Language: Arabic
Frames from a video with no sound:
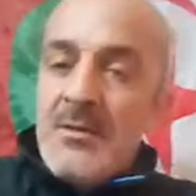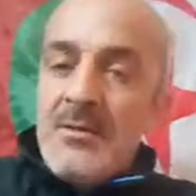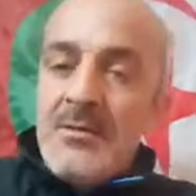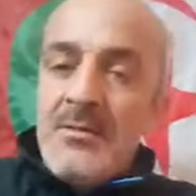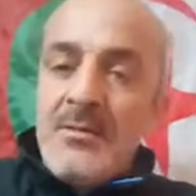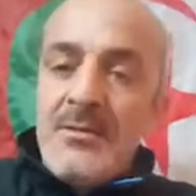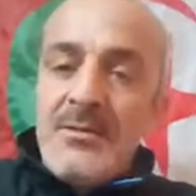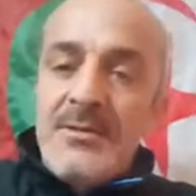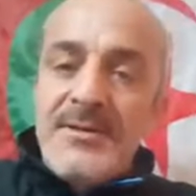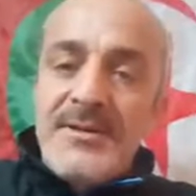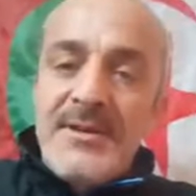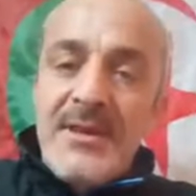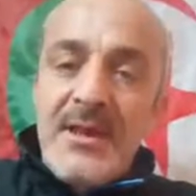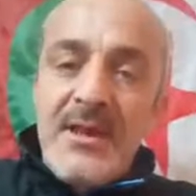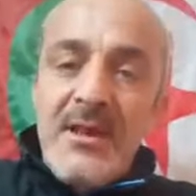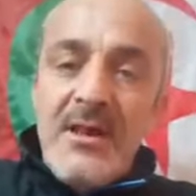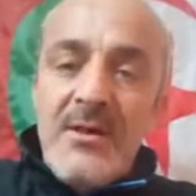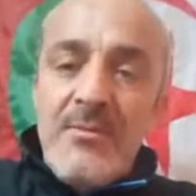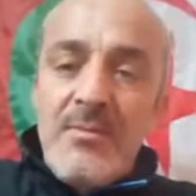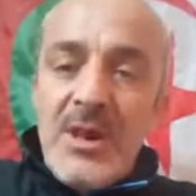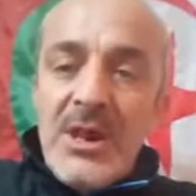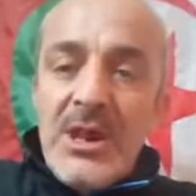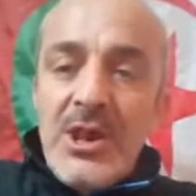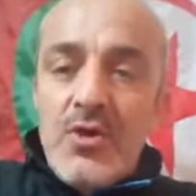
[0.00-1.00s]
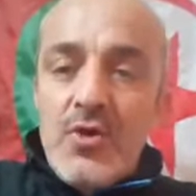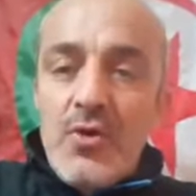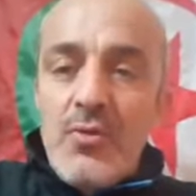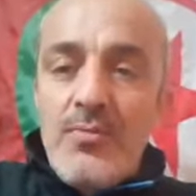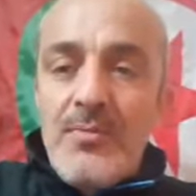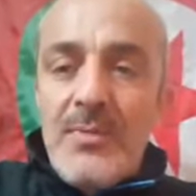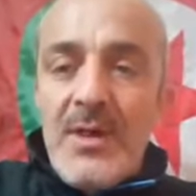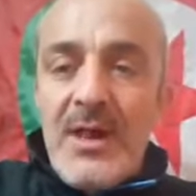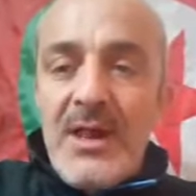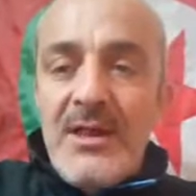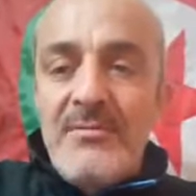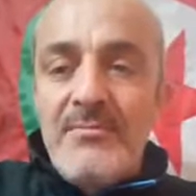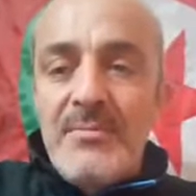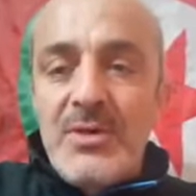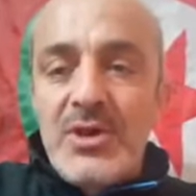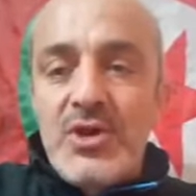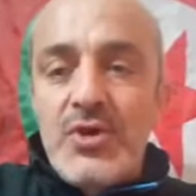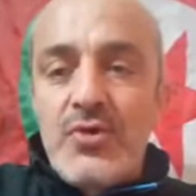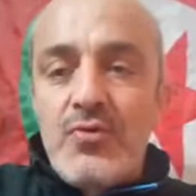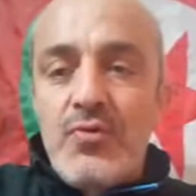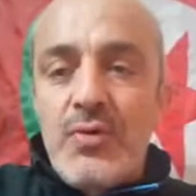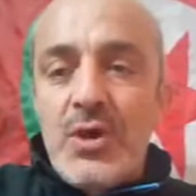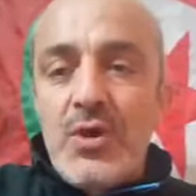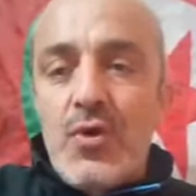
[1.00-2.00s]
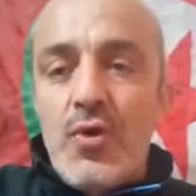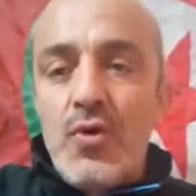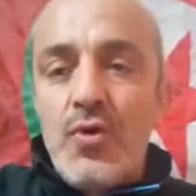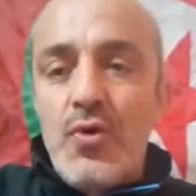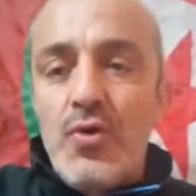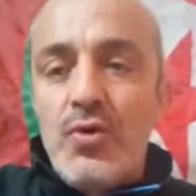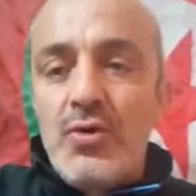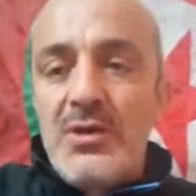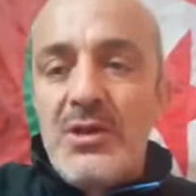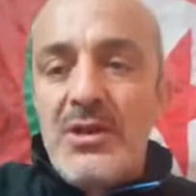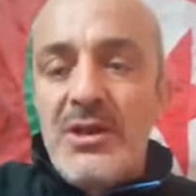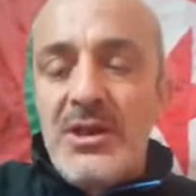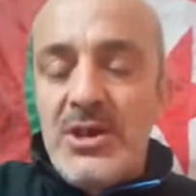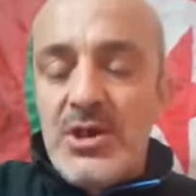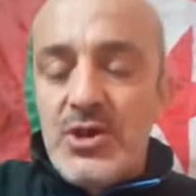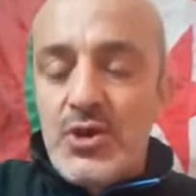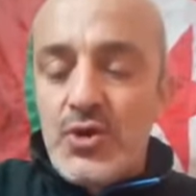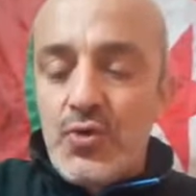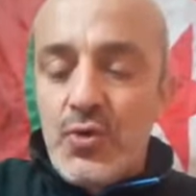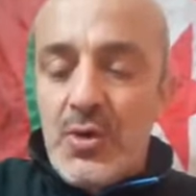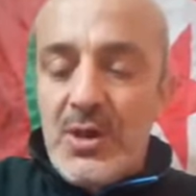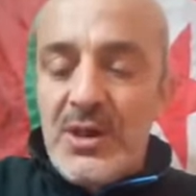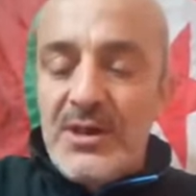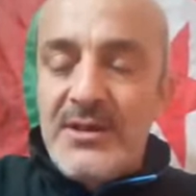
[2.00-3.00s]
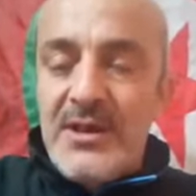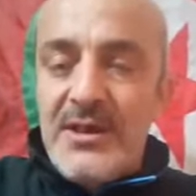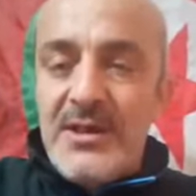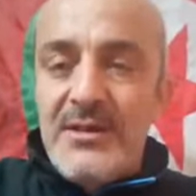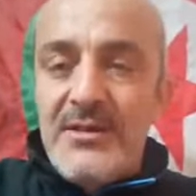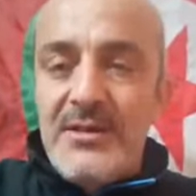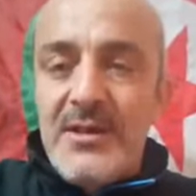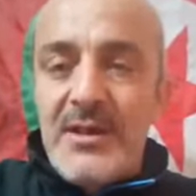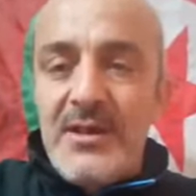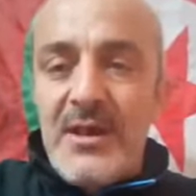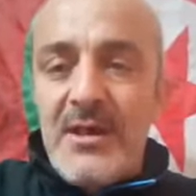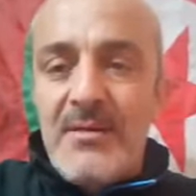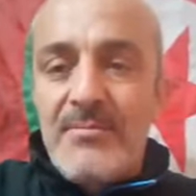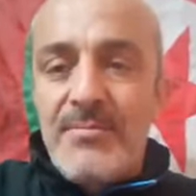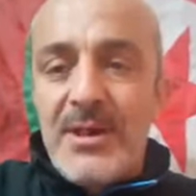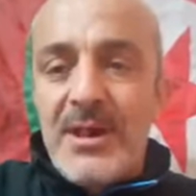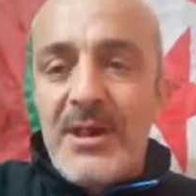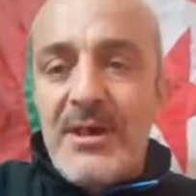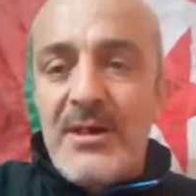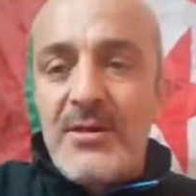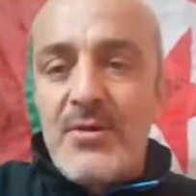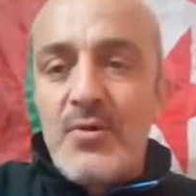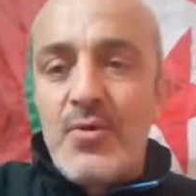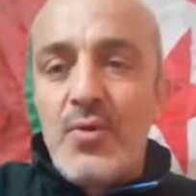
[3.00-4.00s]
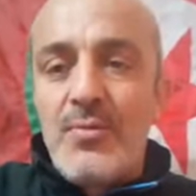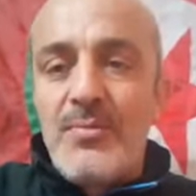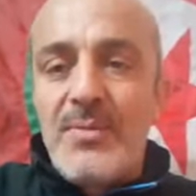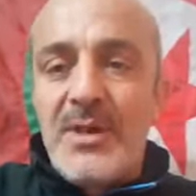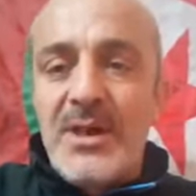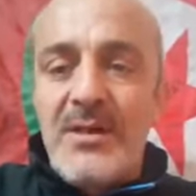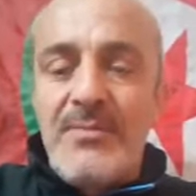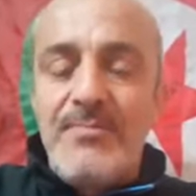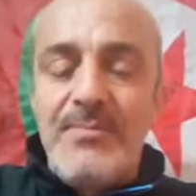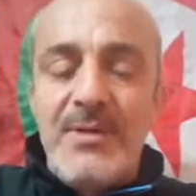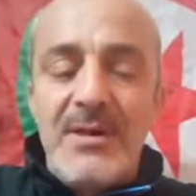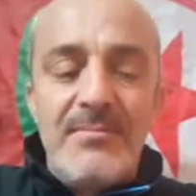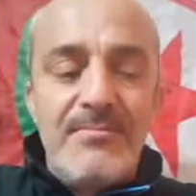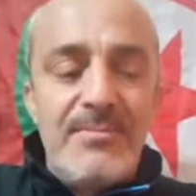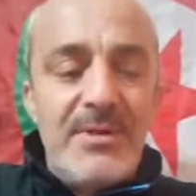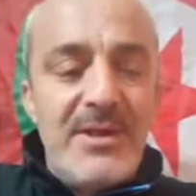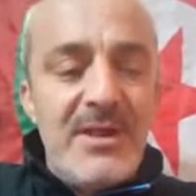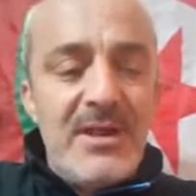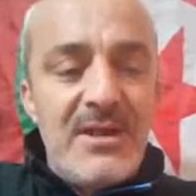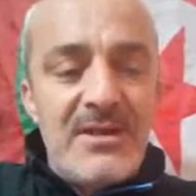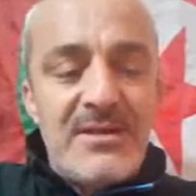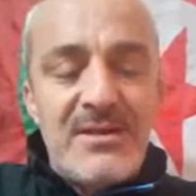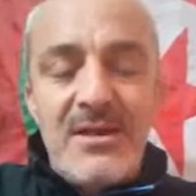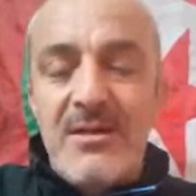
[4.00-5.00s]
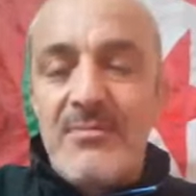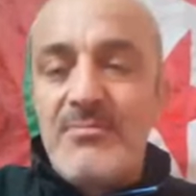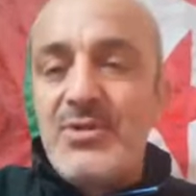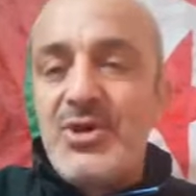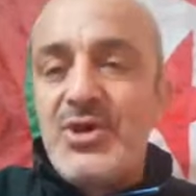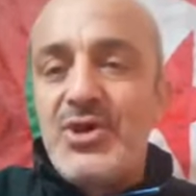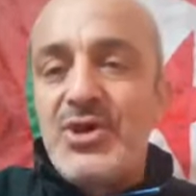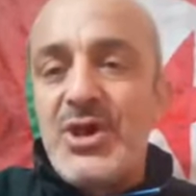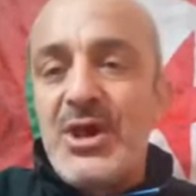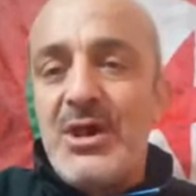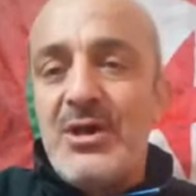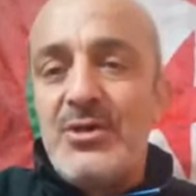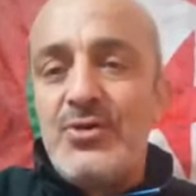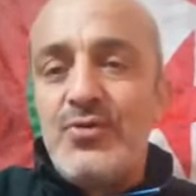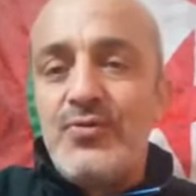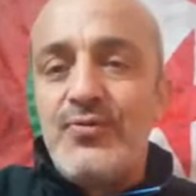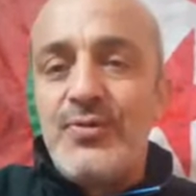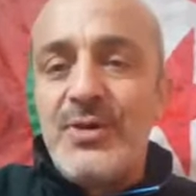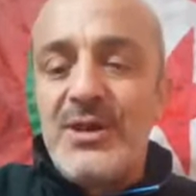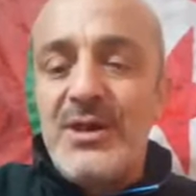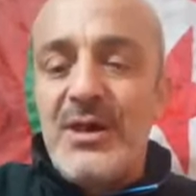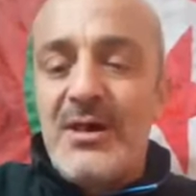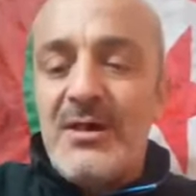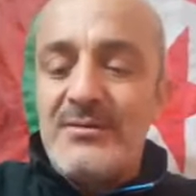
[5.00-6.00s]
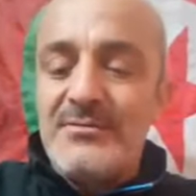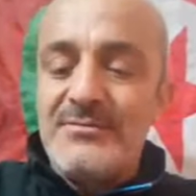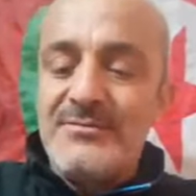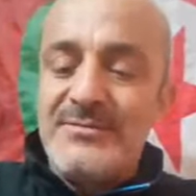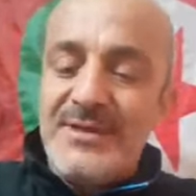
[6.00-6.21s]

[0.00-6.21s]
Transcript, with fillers: السلام عليكم المجد والخلود لشهدائنا الابرار ومرحبا بالناس اللي راهم يشاهدوا فينا